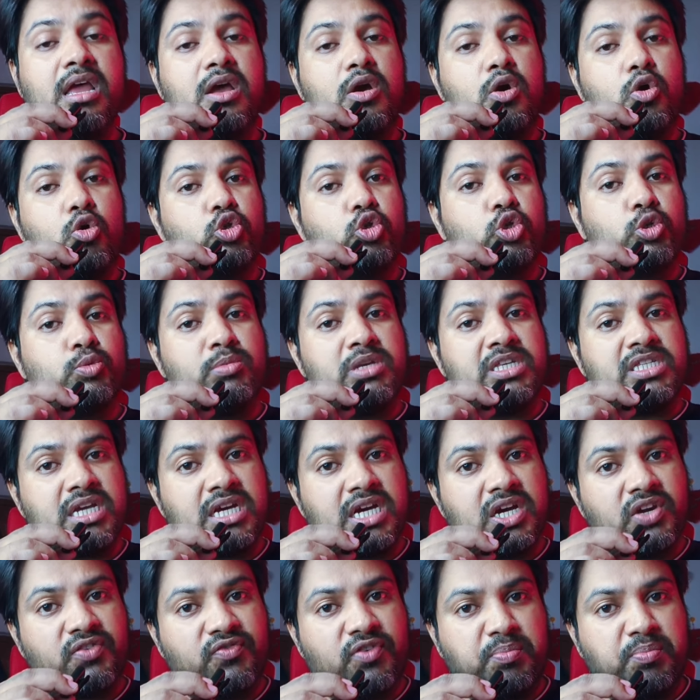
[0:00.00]
उसमें से अगर
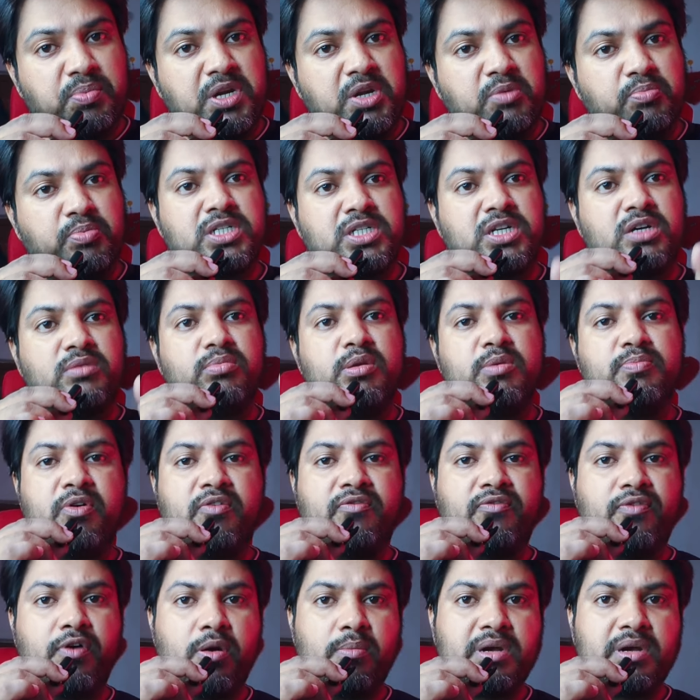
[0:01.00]
50 परसेंट भी
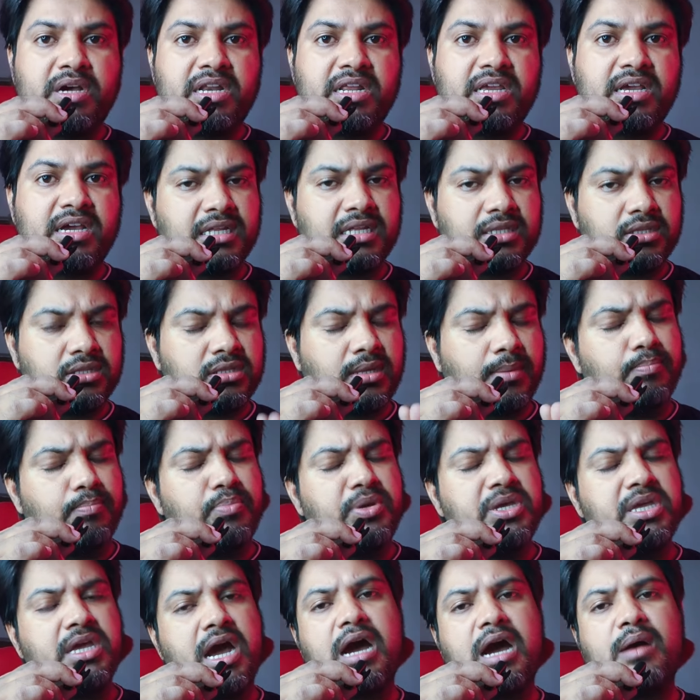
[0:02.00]
परफॉर्म करेगा ना तब भी
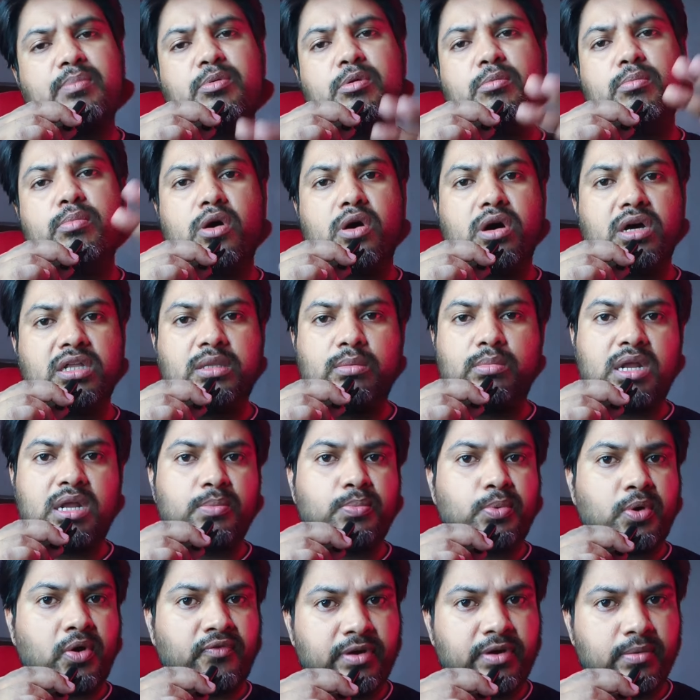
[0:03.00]
आप बहुत बड़ा
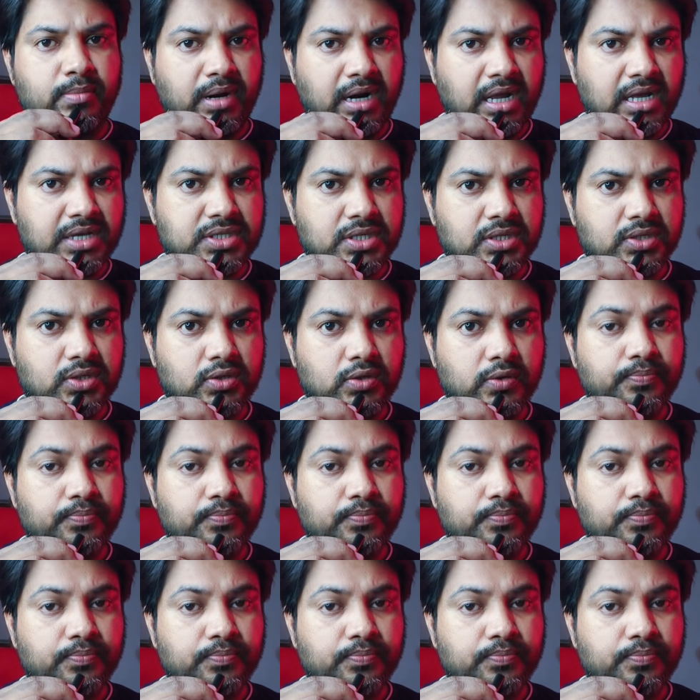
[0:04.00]
प्रॉफिट बना सकते हो